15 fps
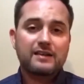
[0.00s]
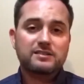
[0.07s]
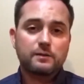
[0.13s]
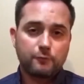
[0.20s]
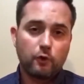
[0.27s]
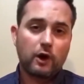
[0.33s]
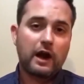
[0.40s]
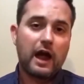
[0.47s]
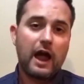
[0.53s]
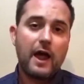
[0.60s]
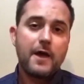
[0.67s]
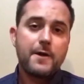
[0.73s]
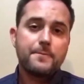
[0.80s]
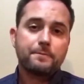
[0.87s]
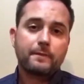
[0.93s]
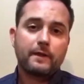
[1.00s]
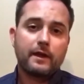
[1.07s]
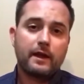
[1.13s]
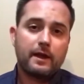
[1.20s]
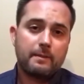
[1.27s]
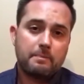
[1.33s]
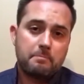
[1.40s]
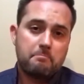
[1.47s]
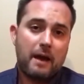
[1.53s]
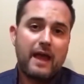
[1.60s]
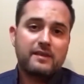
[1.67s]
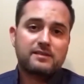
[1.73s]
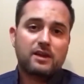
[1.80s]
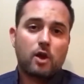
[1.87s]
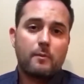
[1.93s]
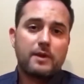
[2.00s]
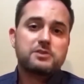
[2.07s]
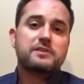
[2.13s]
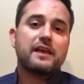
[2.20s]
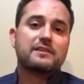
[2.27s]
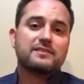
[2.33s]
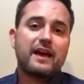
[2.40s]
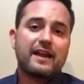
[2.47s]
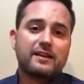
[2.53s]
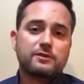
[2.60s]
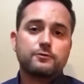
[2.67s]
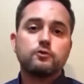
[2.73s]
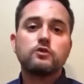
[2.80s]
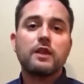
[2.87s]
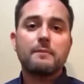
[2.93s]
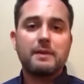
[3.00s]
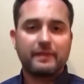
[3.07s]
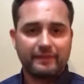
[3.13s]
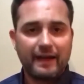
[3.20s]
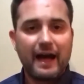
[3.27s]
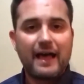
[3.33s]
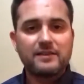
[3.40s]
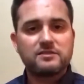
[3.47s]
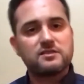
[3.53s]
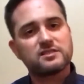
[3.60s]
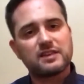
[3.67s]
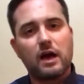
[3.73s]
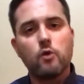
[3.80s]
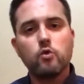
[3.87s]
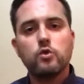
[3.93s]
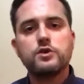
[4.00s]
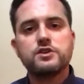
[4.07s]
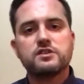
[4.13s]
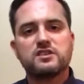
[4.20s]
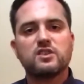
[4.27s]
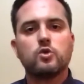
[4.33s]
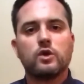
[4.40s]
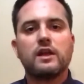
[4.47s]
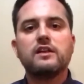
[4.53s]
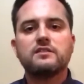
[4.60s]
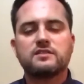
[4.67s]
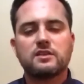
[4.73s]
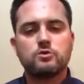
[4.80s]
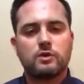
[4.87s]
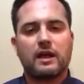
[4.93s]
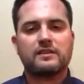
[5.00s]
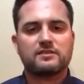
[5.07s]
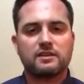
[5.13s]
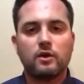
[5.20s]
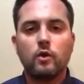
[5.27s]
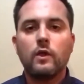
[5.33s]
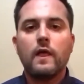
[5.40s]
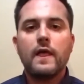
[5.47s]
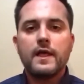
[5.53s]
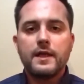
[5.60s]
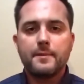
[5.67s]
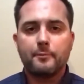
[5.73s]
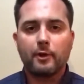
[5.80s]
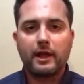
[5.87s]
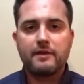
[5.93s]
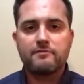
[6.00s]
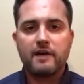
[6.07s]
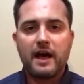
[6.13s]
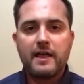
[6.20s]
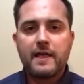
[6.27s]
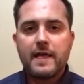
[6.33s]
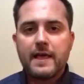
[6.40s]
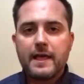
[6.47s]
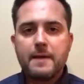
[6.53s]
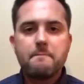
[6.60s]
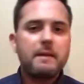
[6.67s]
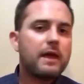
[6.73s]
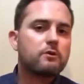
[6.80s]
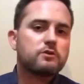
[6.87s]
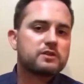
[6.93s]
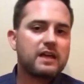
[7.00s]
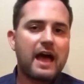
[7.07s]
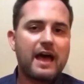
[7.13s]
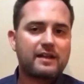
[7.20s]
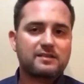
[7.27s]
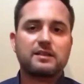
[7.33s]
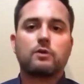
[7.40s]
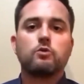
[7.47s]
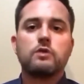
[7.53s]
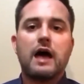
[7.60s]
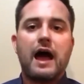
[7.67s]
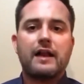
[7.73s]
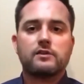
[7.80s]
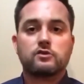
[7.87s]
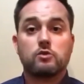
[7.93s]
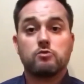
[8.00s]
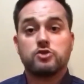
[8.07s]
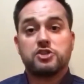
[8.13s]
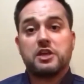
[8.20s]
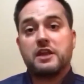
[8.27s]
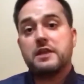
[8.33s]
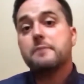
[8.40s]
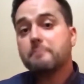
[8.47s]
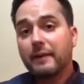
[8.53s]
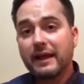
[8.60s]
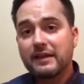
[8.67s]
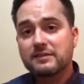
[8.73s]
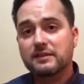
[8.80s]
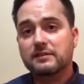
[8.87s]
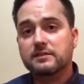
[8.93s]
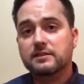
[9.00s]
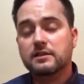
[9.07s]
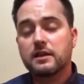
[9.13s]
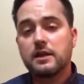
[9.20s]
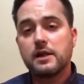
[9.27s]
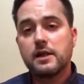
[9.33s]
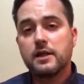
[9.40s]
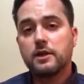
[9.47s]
a se focar é, mais realmente nas áreas fundamentais de saúde, segurança, educação e por aí vai, e menos em áreas secundárias como gerir empresas.